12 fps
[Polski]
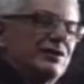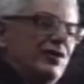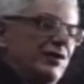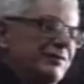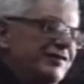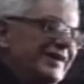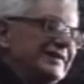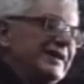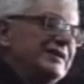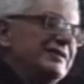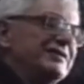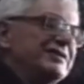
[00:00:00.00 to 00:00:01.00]

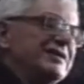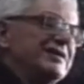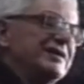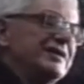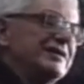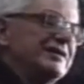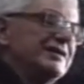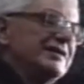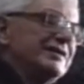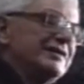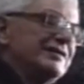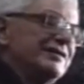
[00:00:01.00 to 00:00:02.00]
obywatelskich,
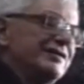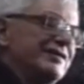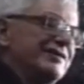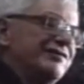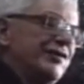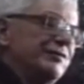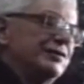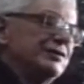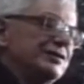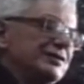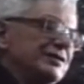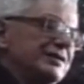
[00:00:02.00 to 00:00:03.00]

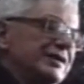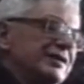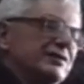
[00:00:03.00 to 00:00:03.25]
swobód tych,